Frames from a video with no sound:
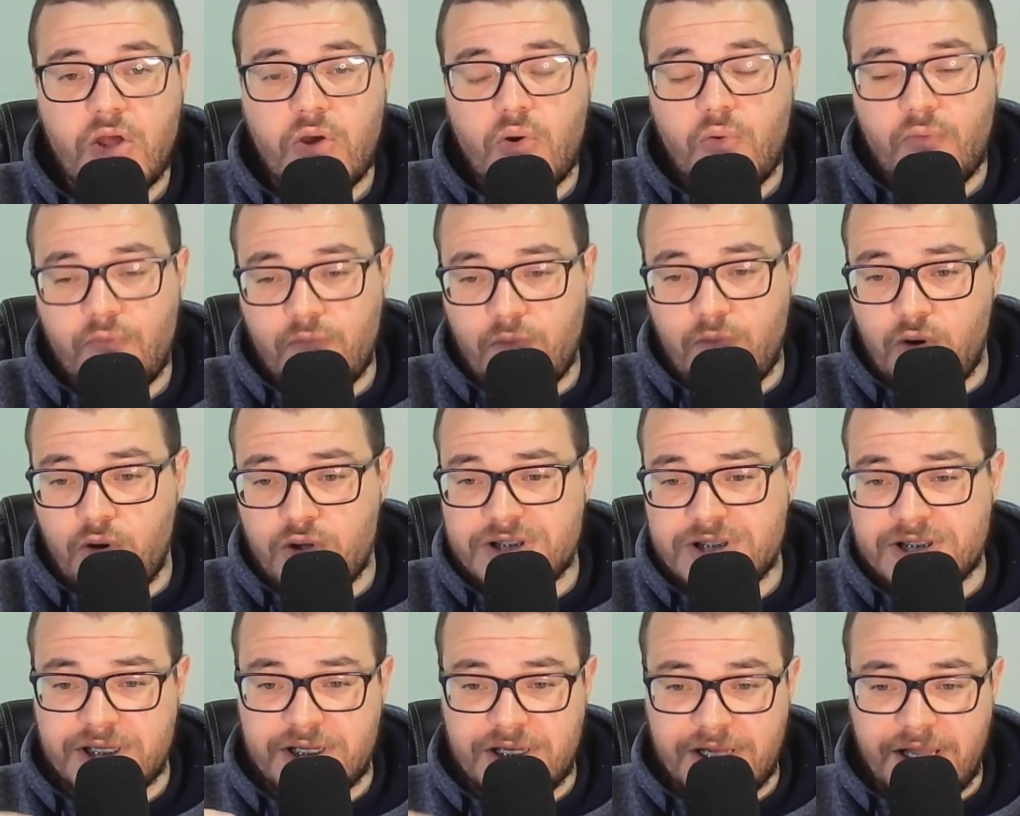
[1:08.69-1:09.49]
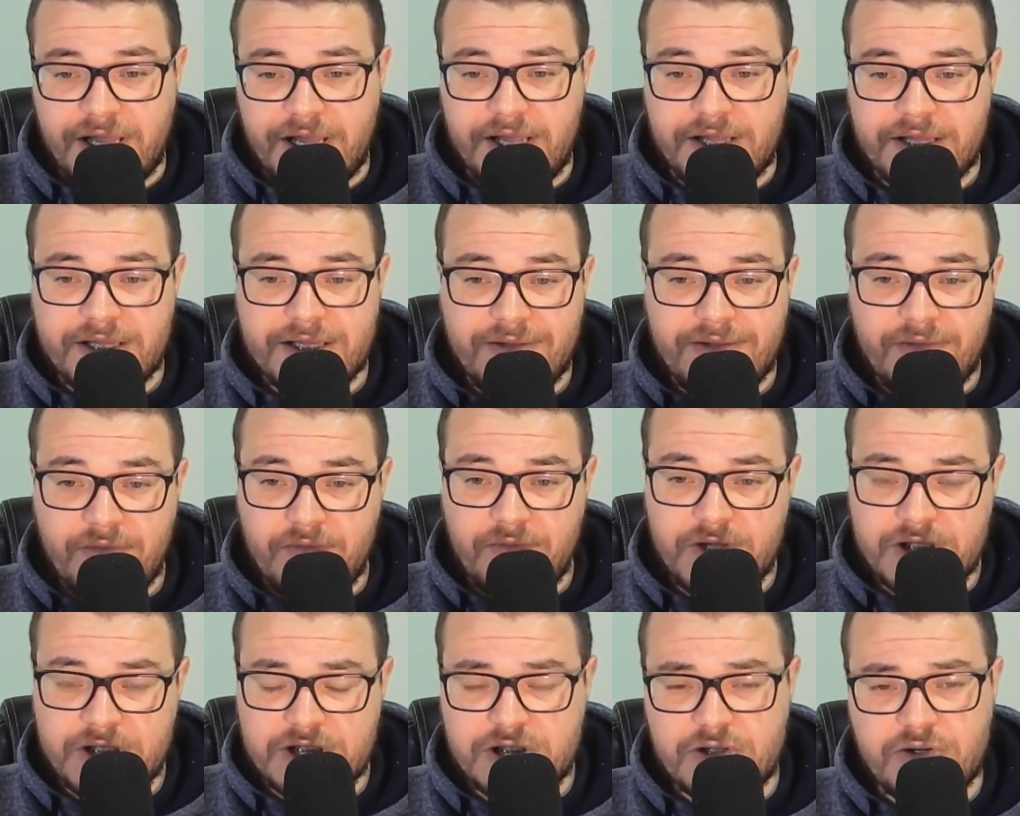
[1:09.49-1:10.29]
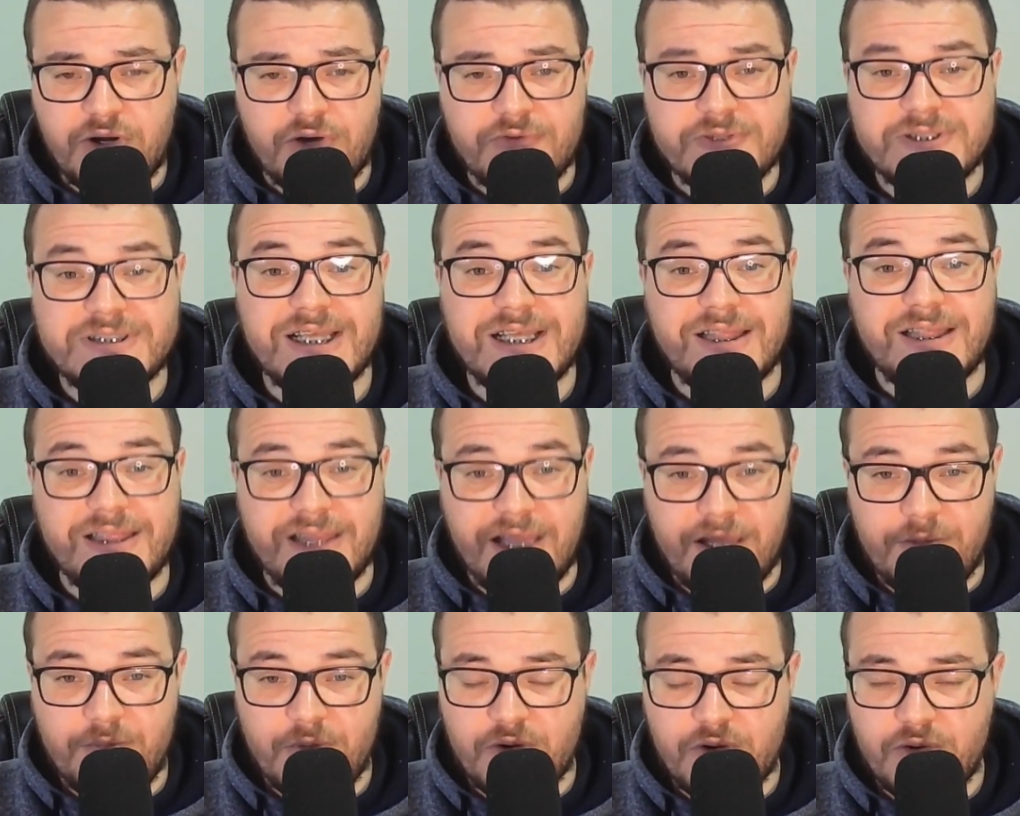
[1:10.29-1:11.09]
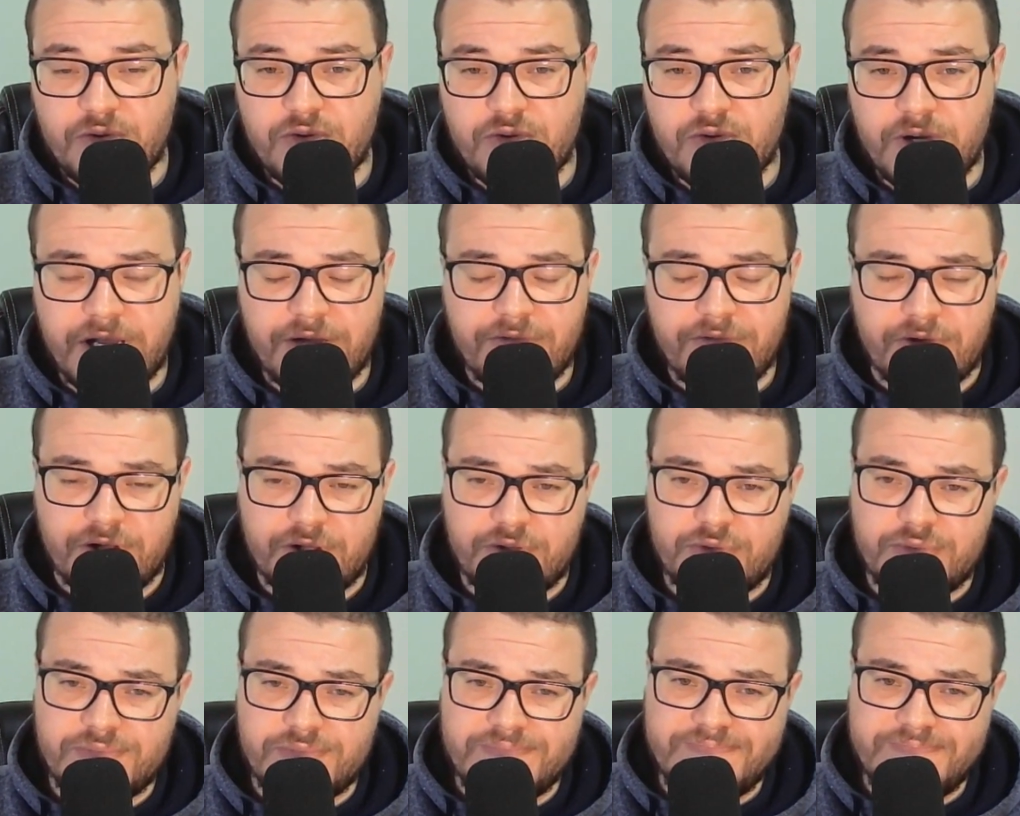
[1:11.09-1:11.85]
Hoje, né, 29 de setembro que eu estou gravando,